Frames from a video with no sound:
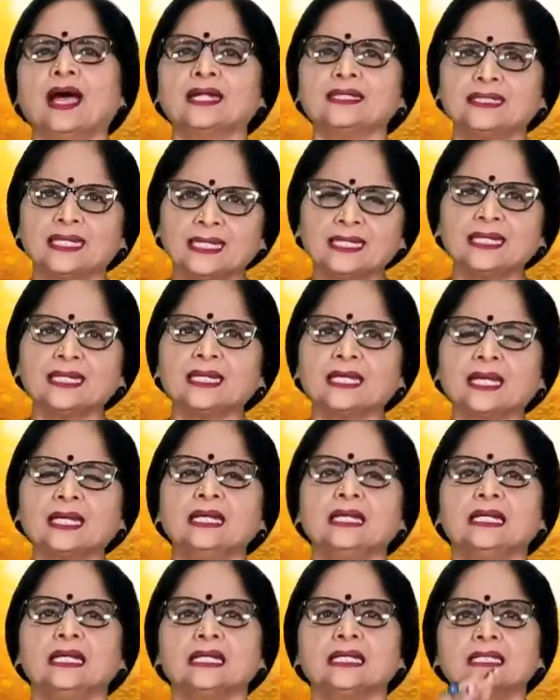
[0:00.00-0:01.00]
அது என்னென்னா
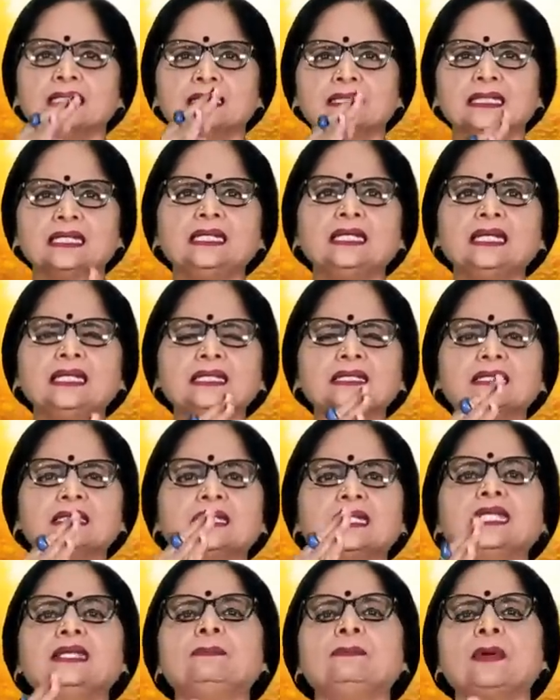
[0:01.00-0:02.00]
தில
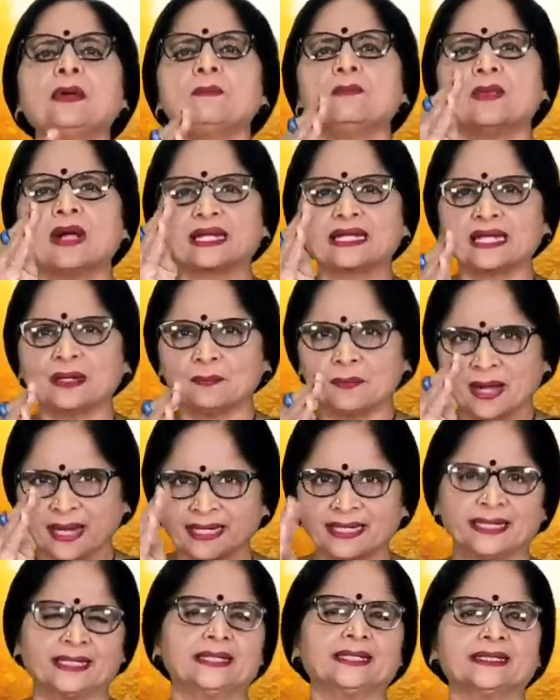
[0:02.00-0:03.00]
தீப மகிமை
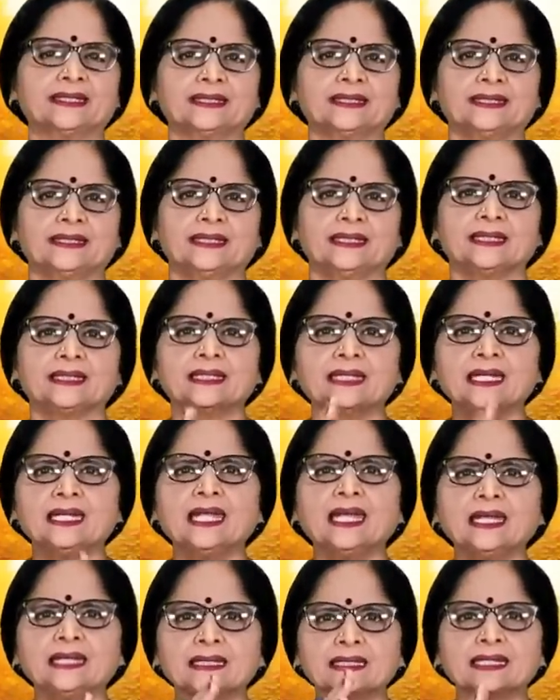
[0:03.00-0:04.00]
தில
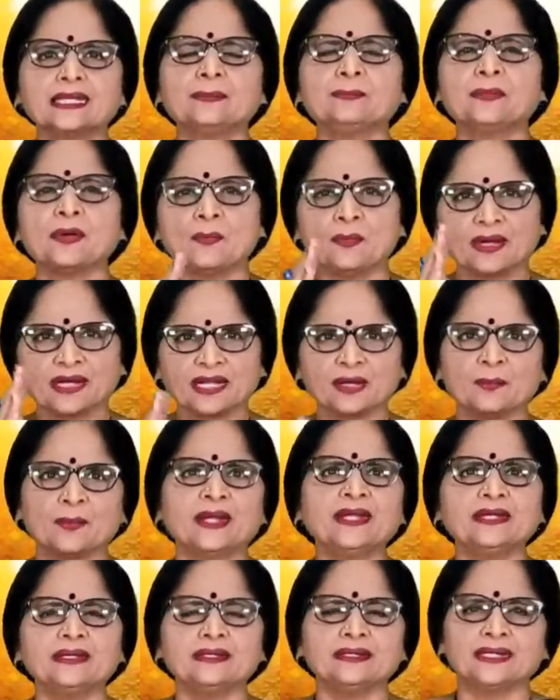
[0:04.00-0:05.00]
தீப
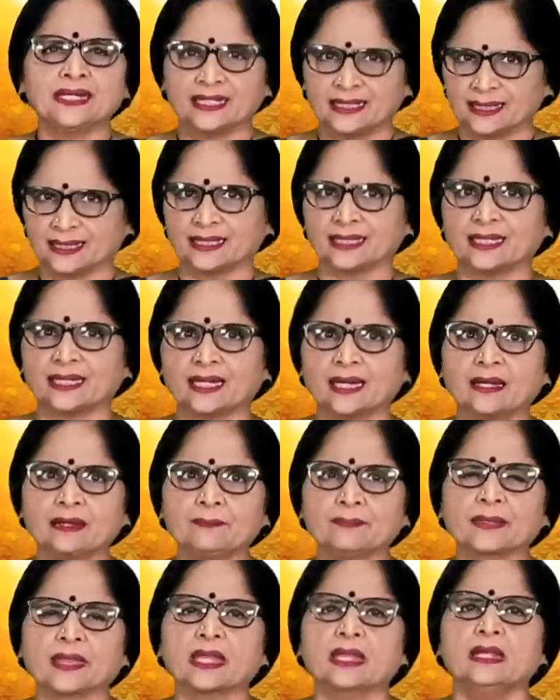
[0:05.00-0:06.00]
மகிமை எதுக்குன்னா
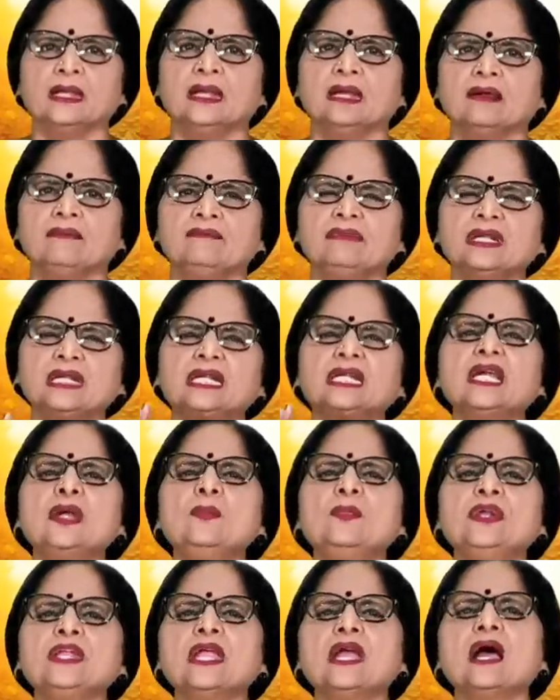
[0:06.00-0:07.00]
விற்க
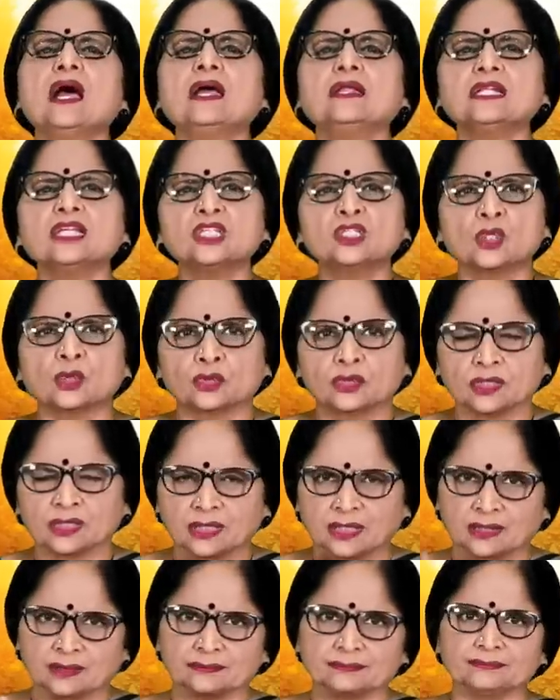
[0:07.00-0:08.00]
முடியாத
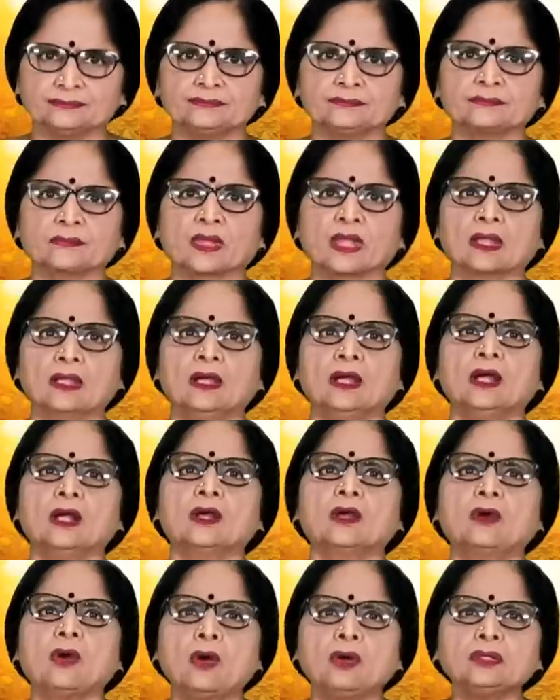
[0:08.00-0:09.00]
சொத்துக்கள்
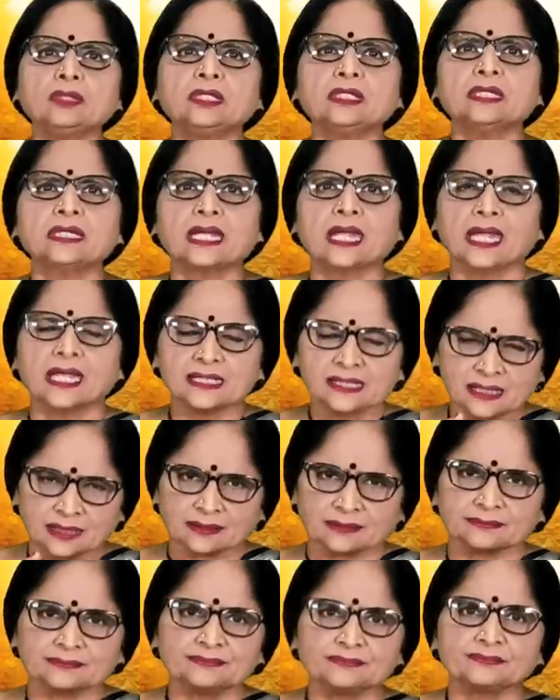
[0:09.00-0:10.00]
கோர்ட்டு கேஸு
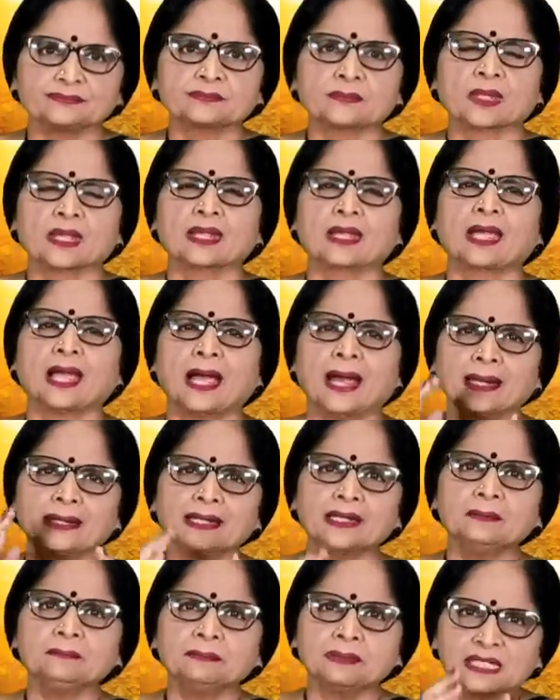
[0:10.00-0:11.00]

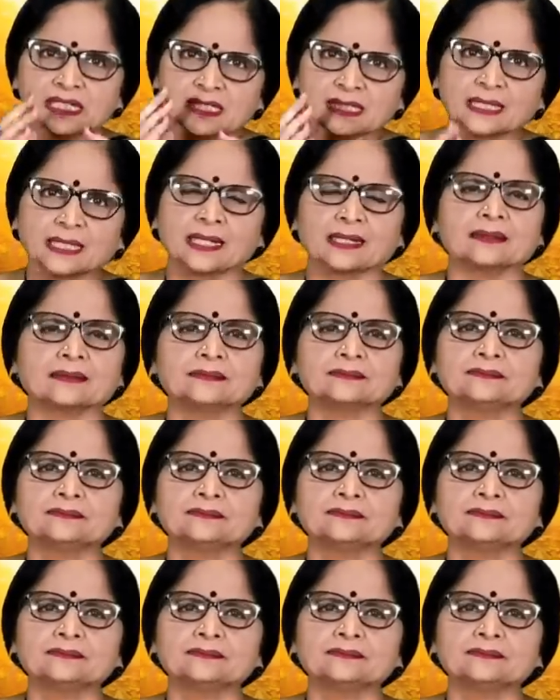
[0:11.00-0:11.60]
கார்டன் பிரச்சனை